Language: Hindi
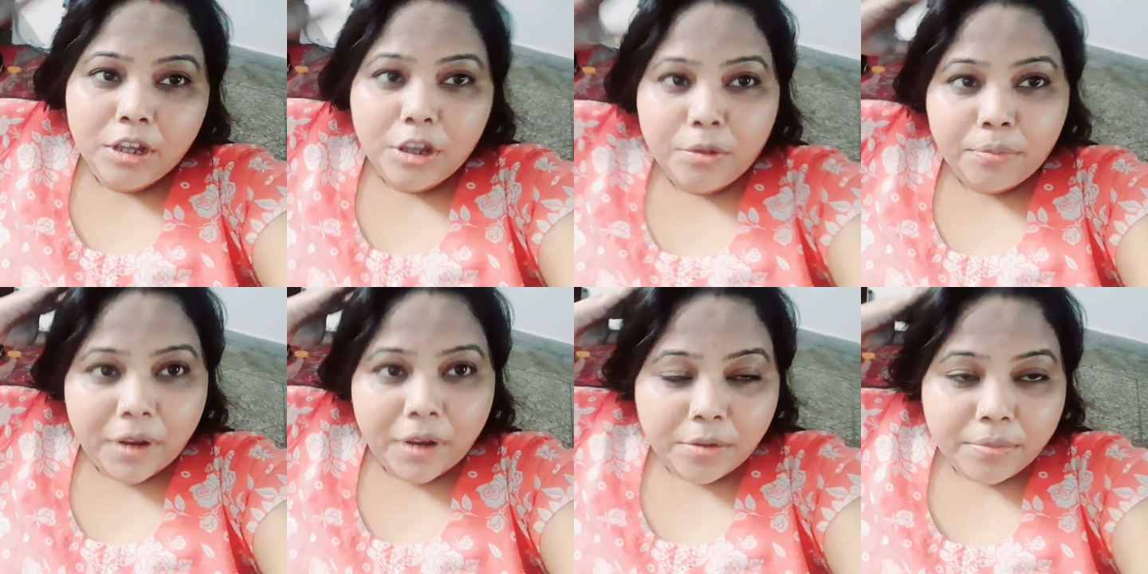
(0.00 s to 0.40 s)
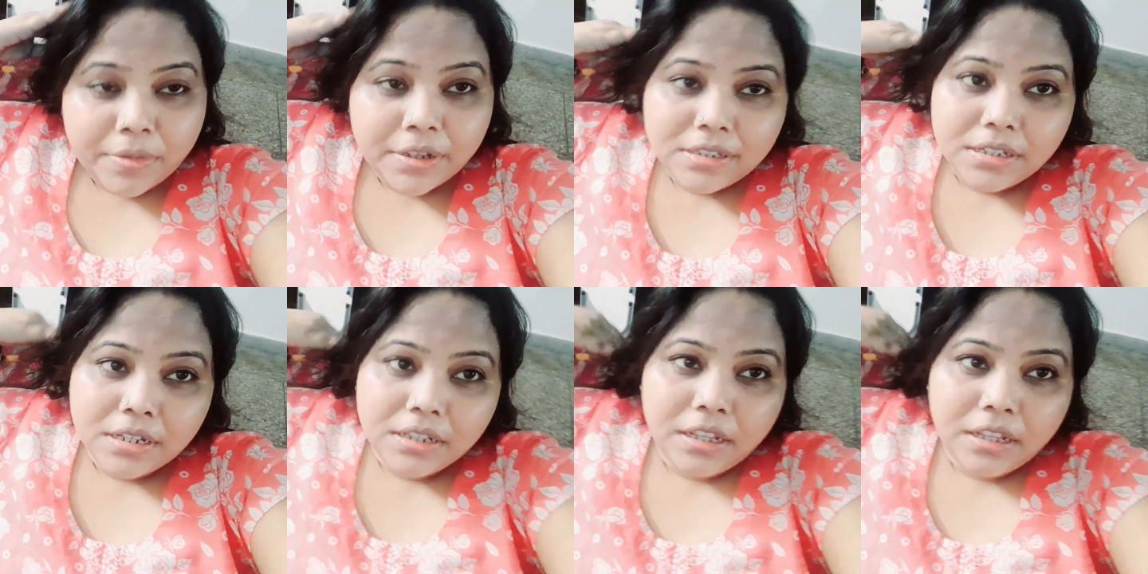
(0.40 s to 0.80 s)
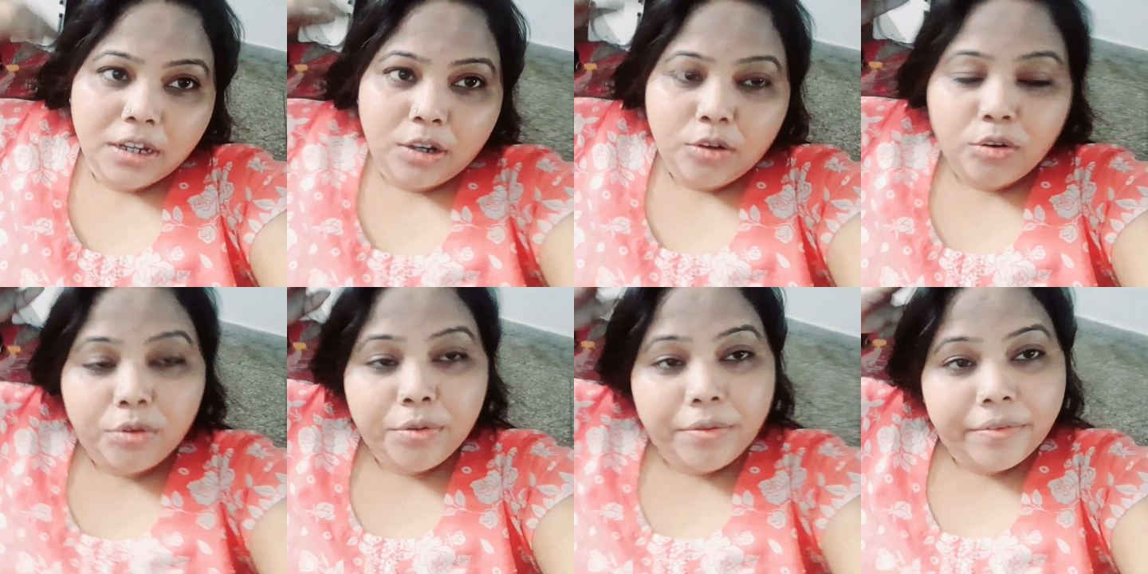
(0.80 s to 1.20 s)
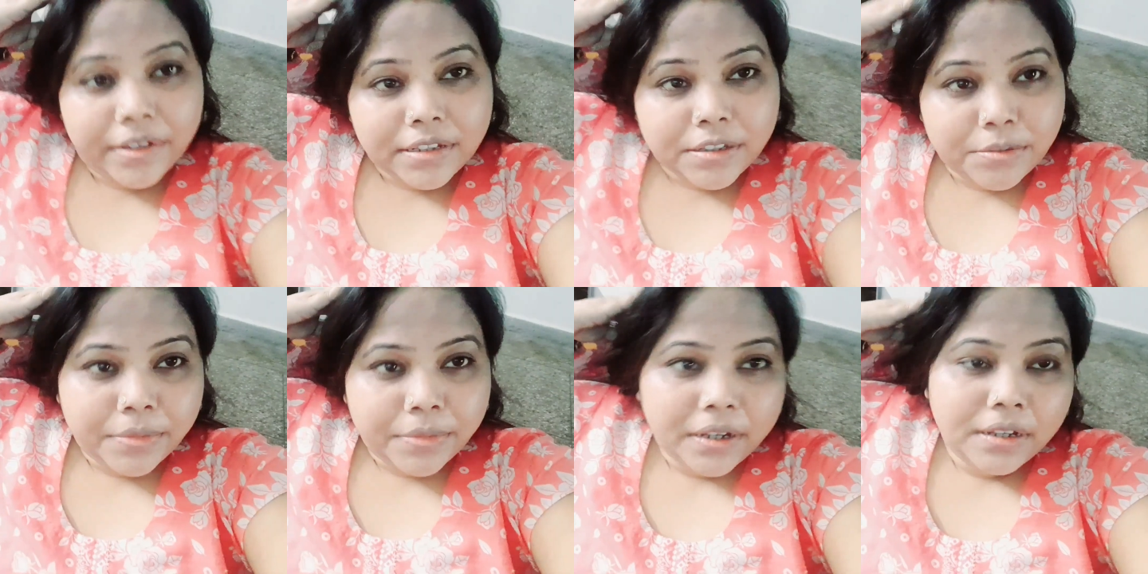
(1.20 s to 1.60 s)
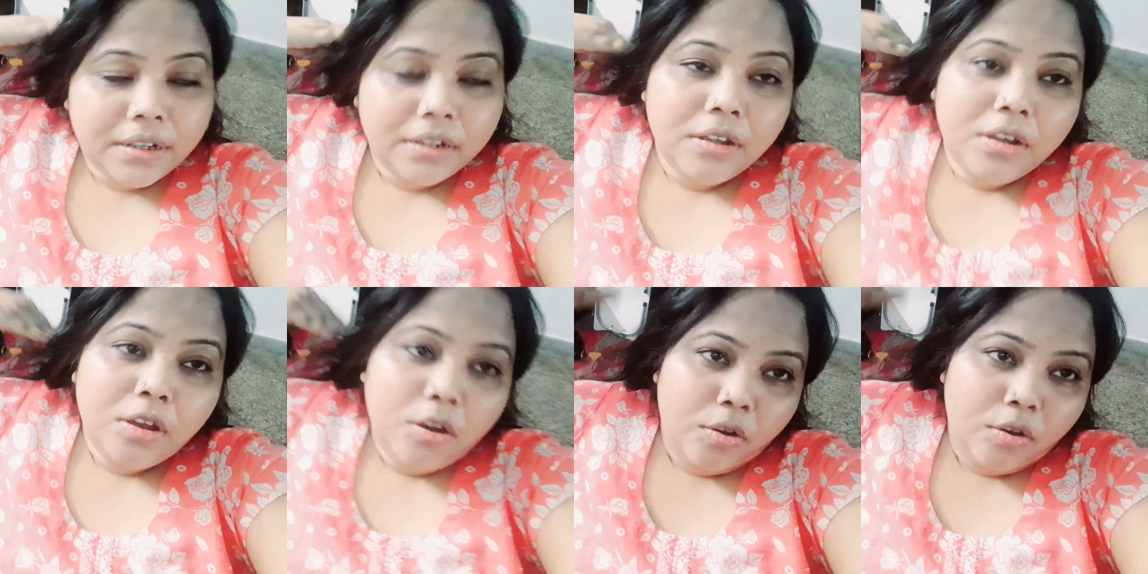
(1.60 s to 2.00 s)
पहले मैं इसे देख लो अभी वैसे मैं
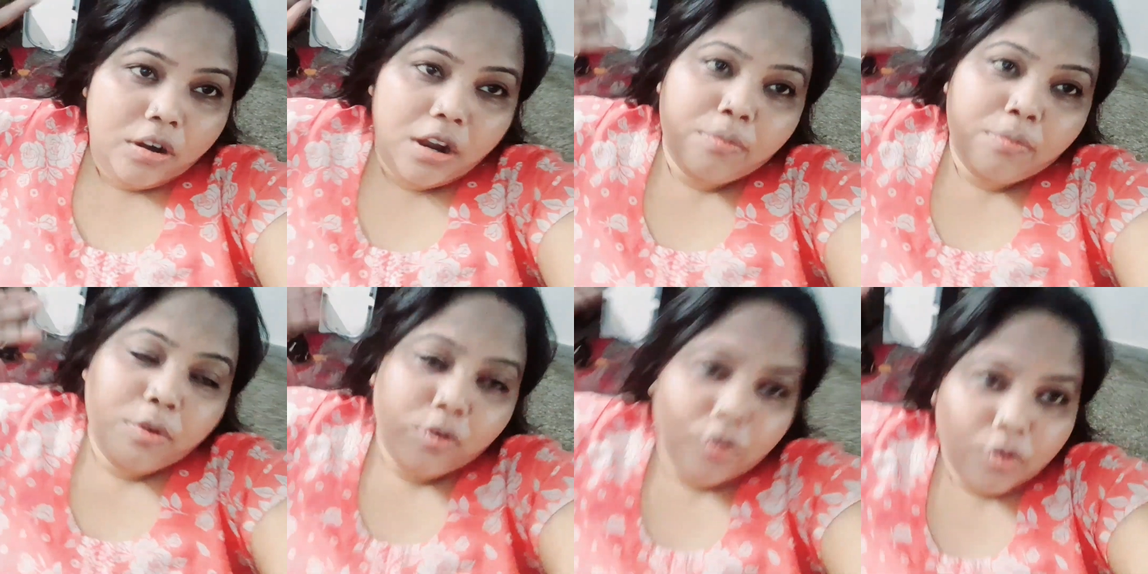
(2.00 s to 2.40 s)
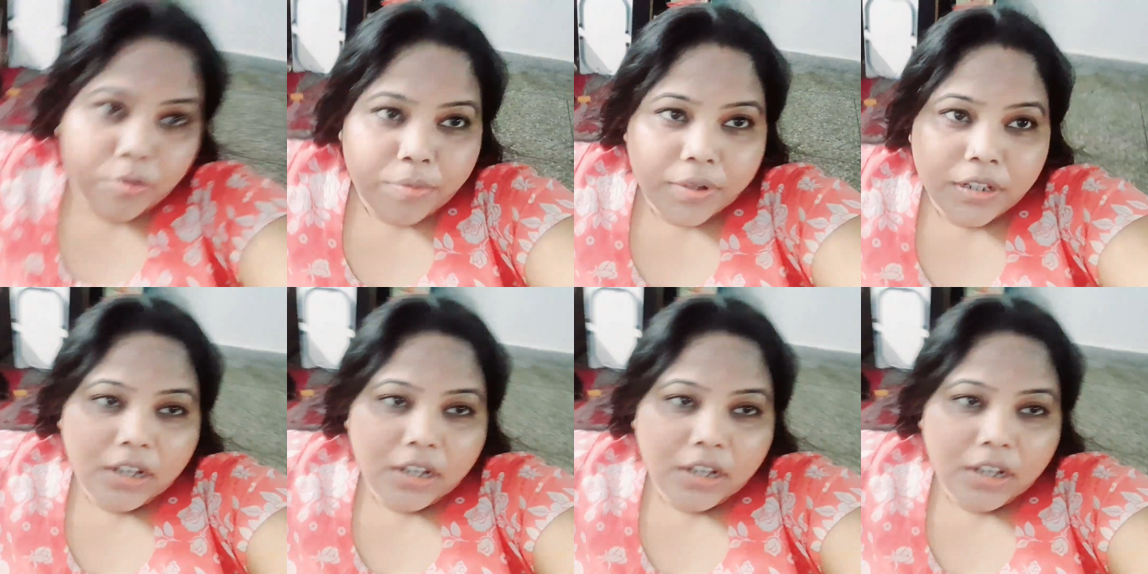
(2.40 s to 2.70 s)
और आप लोगों को बता